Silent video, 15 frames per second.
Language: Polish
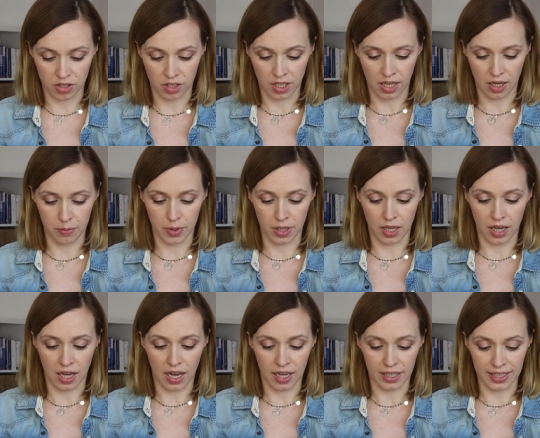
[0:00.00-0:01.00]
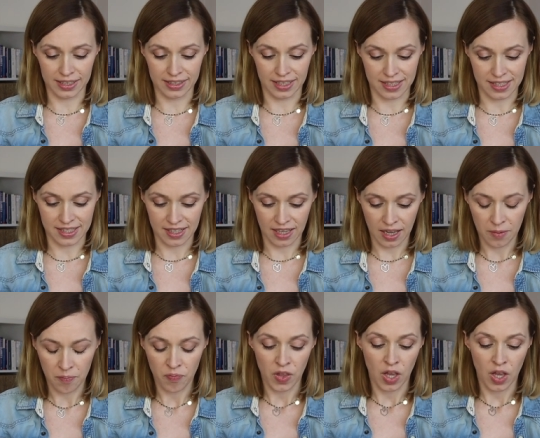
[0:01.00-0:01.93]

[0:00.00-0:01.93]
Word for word: czyli HbA1c.